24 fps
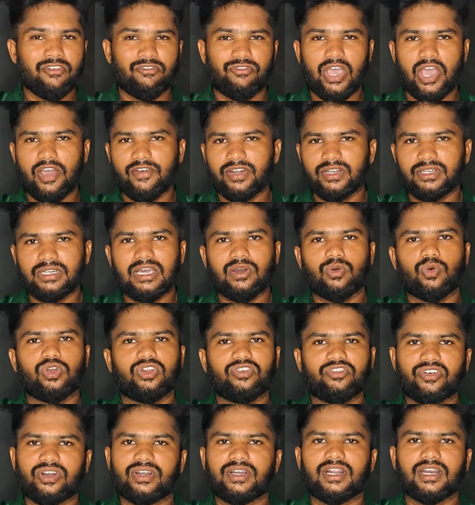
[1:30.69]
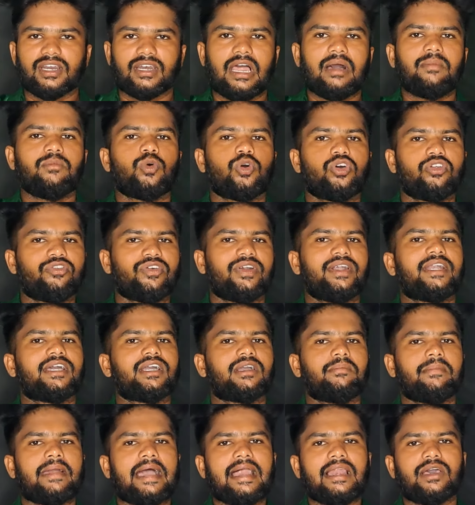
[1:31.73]
ஃபேவரட்டாக ஒரு ஃப்ரெண்ட் இருக்கலாம் ஒரு
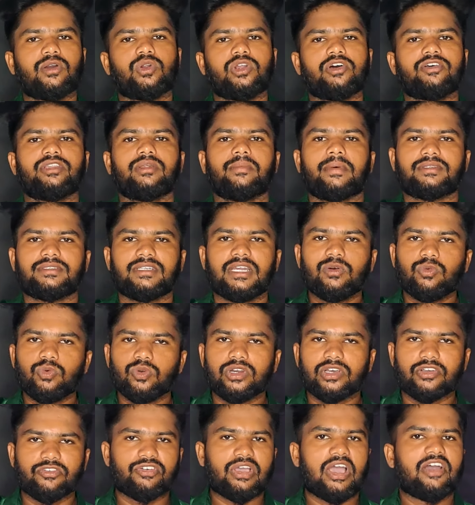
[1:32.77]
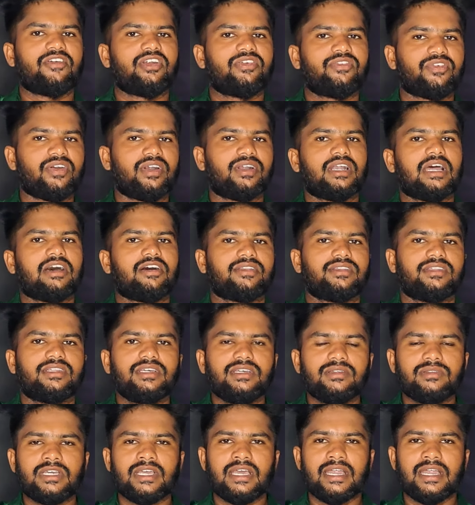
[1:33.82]
ஃப்ரெண்டுக்கு மேலே கூட வந்து பார்த்தீங்கன்னா உங்களுக்கு ஃபேவரட் ஃப்ரெண்டாக வந்து